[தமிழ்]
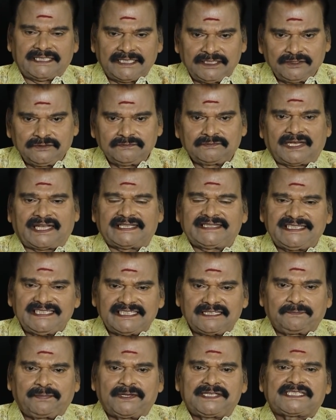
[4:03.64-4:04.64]
இன்னும்
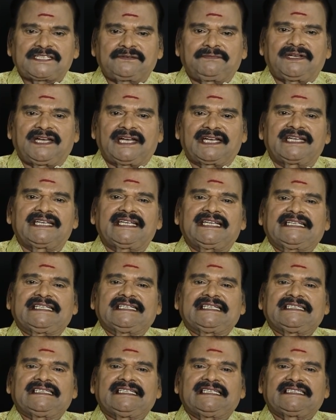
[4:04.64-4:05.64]
அதிகபட்சமாக
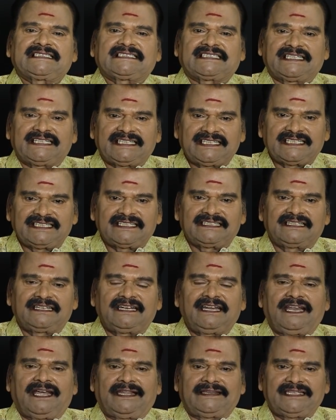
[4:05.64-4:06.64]
சென்னை
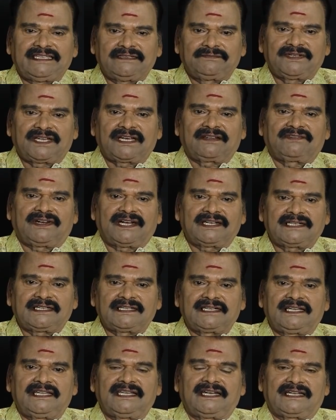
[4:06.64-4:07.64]
நேரில் அதிகமான
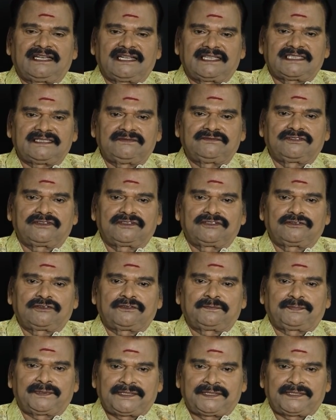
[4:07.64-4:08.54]
வாக்குகளை அதிமுகவுக்கு